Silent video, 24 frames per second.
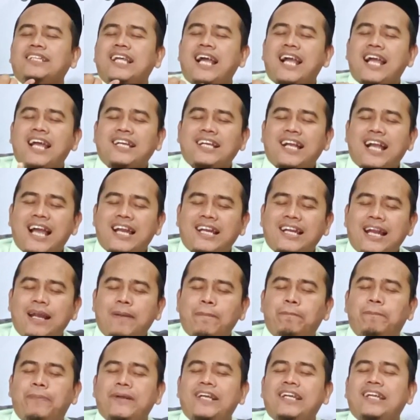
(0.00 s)
tangan kanan
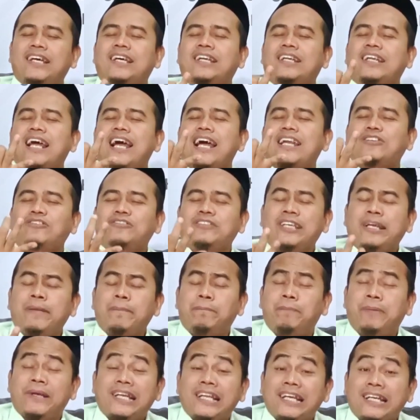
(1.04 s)
bener anune
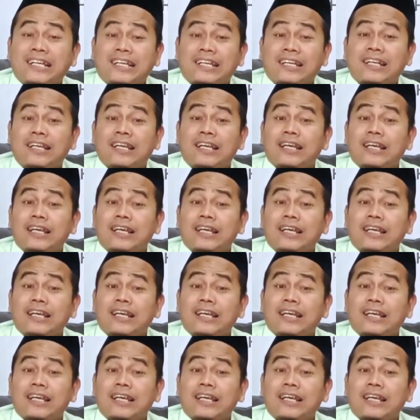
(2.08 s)
bener